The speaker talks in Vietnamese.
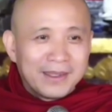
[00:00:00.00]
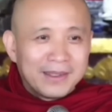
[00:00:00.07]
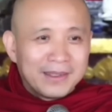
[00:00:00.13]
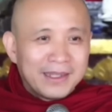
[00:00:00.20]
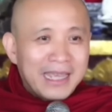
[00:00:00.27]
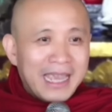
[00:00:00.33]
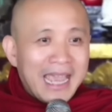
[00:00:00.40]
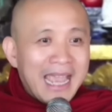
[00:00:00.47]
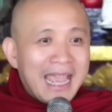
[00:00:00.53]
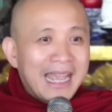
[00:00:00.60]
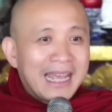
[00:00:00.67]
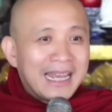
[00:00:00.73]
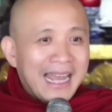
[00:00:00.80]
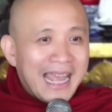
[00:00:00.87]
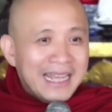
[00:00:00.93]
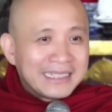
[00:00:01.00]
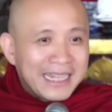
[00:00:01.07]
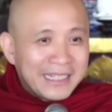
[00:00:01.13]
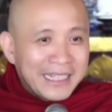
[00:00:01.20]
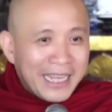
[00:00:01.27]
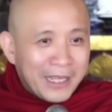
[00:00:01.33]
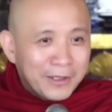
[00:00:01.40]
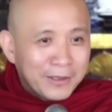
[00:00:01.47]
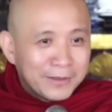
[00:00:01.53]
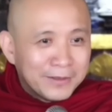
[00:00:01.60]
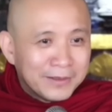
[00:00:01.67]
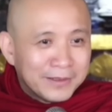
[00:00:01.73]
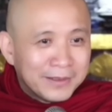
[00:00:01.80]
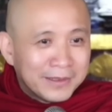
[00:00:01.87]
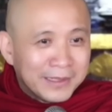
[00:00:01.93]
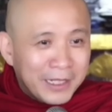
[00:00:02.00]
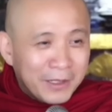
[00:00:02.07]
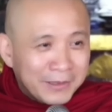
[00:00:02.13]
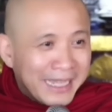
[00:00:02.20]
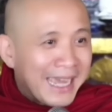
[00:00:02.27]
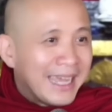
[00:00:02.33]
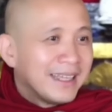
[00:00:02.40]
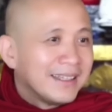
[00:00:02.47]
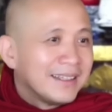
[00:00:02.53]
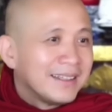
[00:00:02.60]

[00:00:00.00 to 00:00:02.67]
thì an lạc sẽ theo theo ta